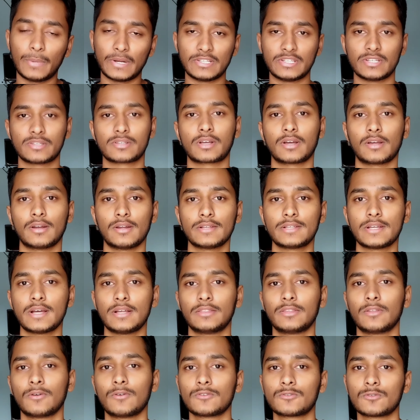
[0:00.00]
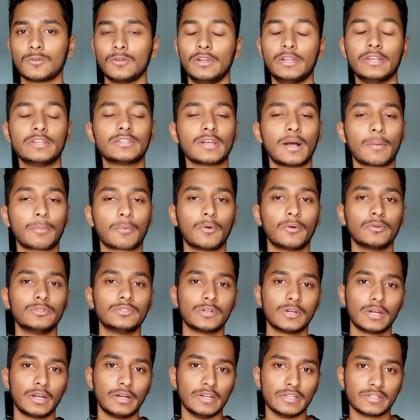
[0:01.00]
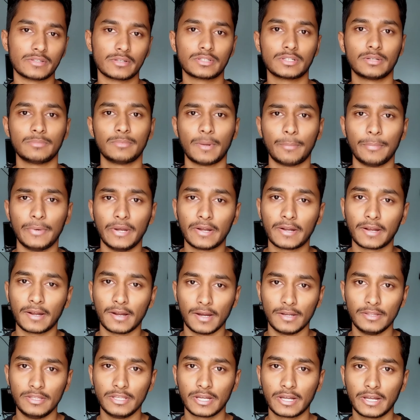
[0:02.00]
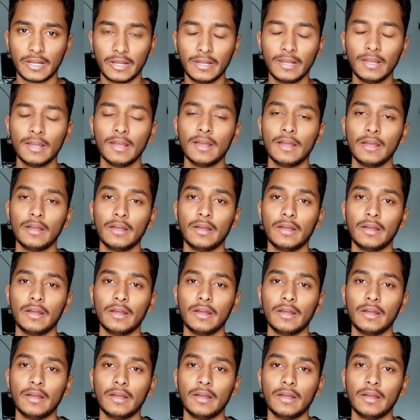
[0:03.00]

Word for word: परचेस करना चाहते हो सो लिंक्स आपको जो है डिस्क्रिप्शन में अपडेट कर दिए गए हैं